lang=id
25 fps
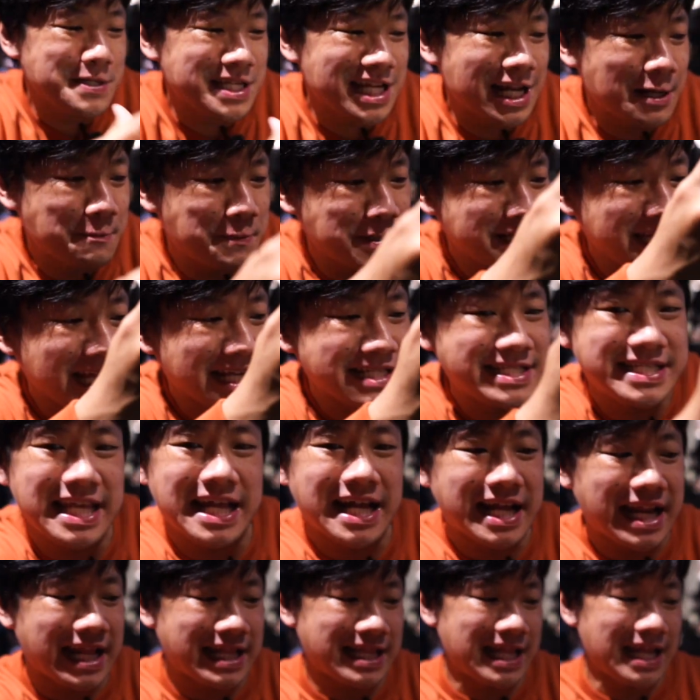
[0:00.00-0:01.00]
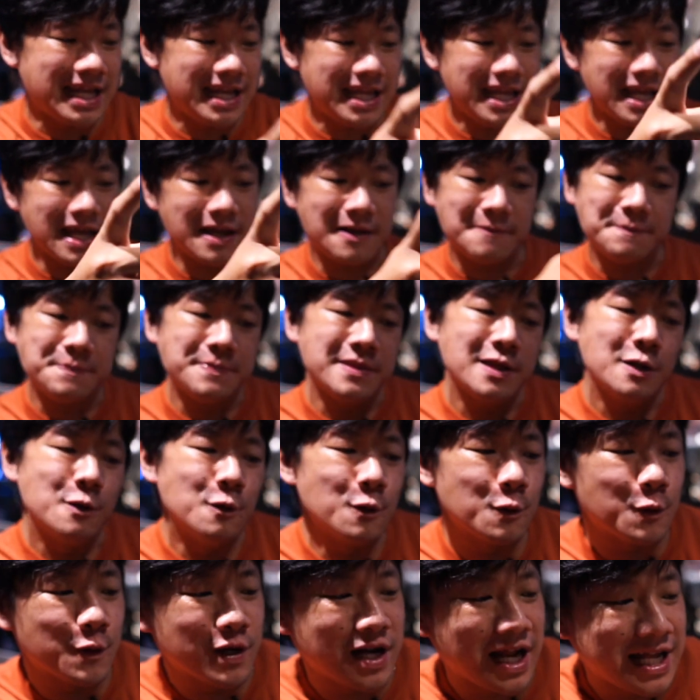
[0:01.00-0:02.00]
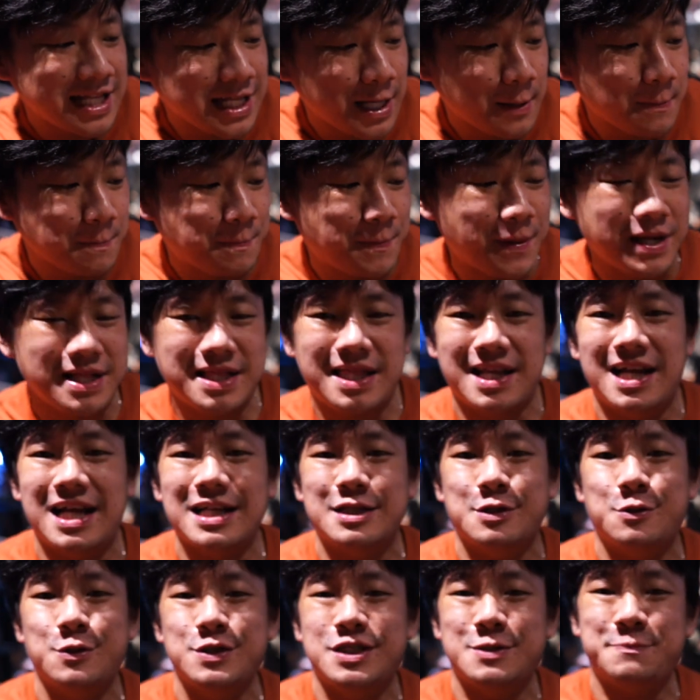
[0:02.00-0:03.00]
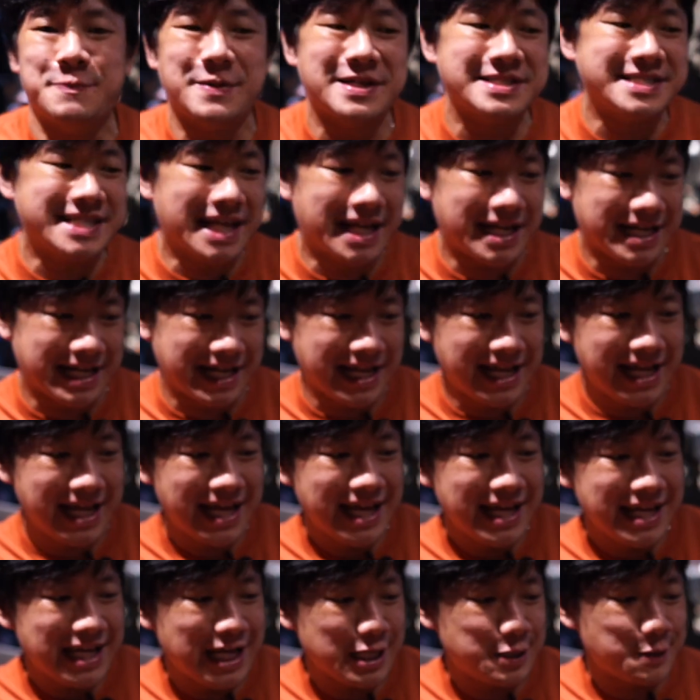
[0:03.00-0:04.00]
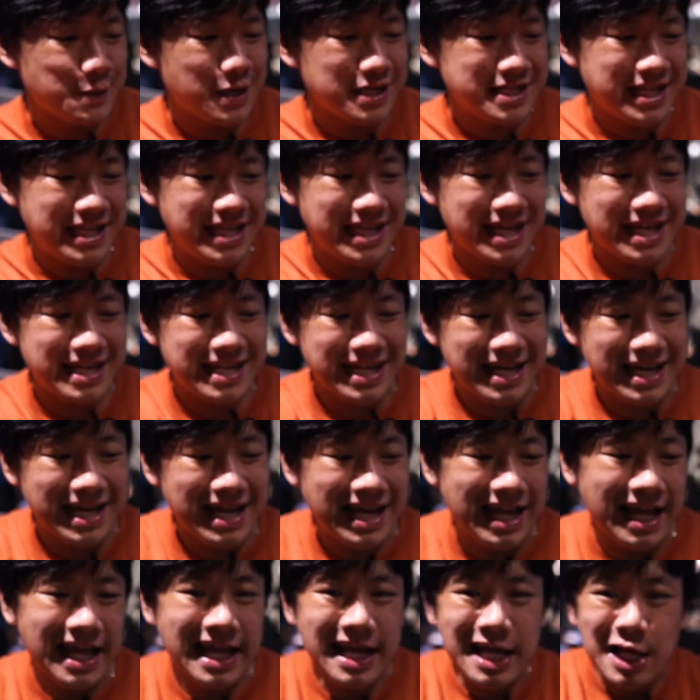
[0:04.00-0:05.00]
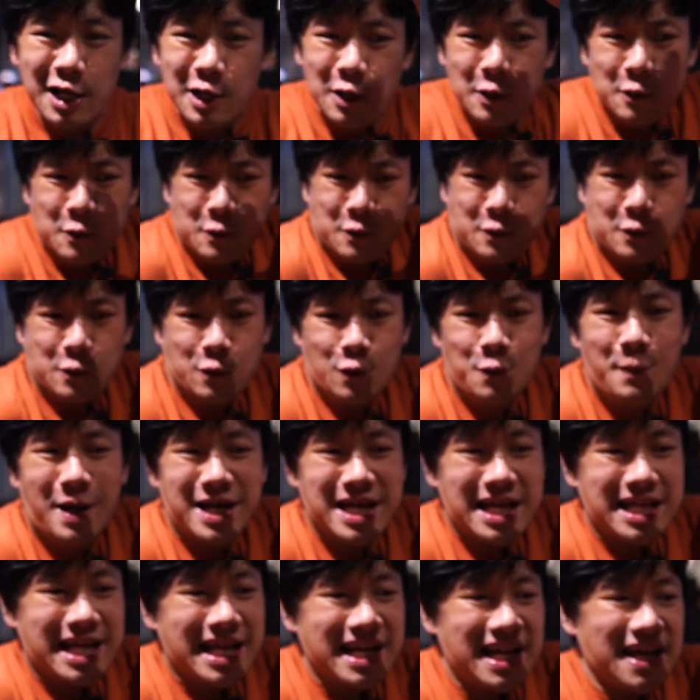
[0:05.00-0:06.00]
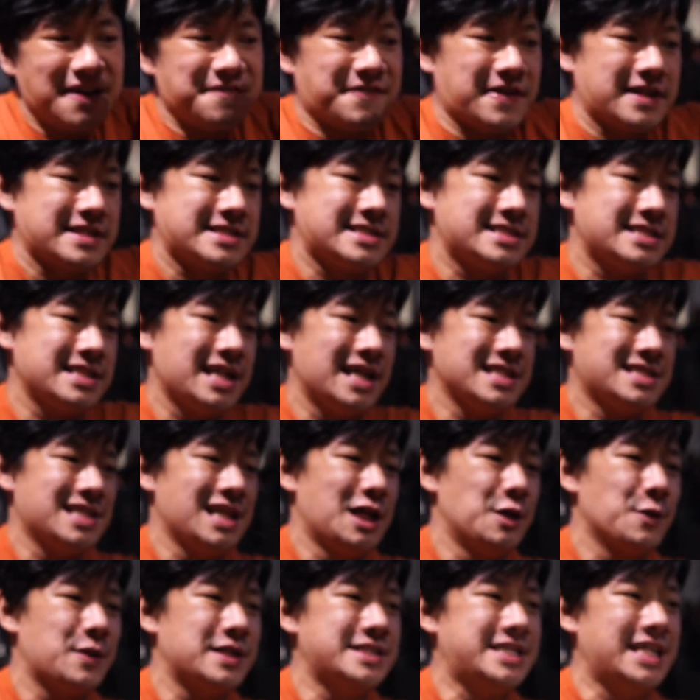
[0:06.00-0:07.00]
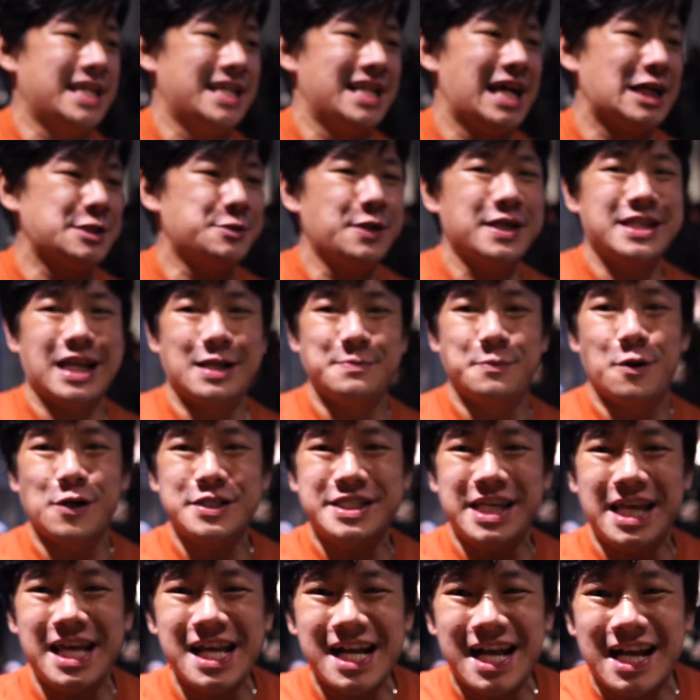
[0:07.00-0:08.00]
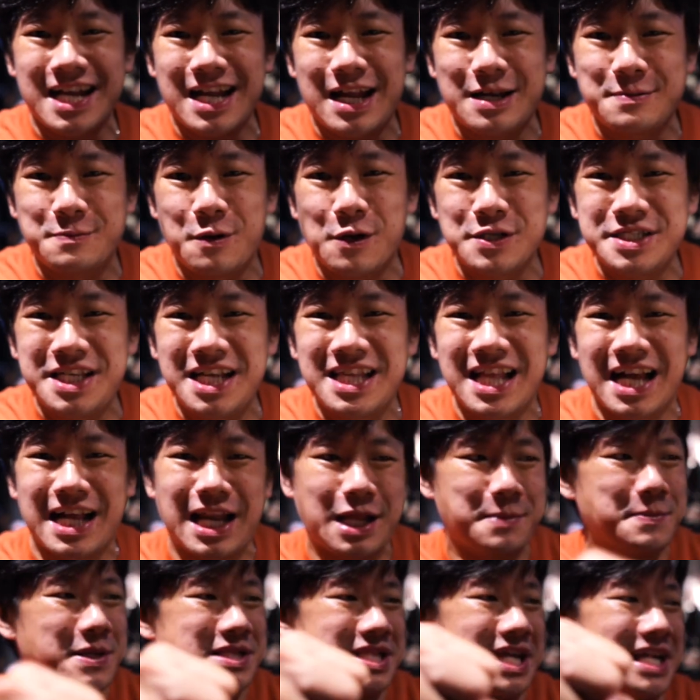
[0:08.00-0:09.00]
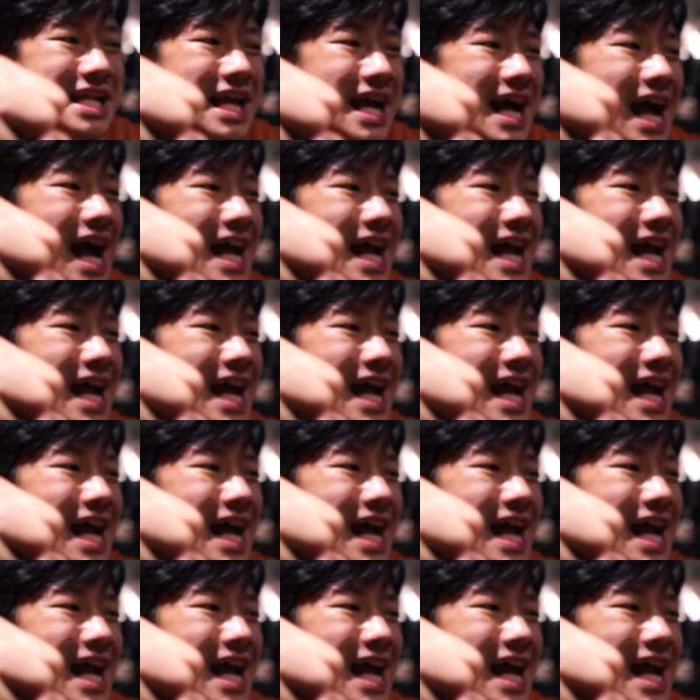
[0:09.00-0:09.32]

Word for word: bisa dapat yang secret ini yang ukurannya 400%. Itu artinya dia lumayan gede friends, Enggak terlalu kecil. Langsung kita unboxing karena unboxing adalah kenikmatan yang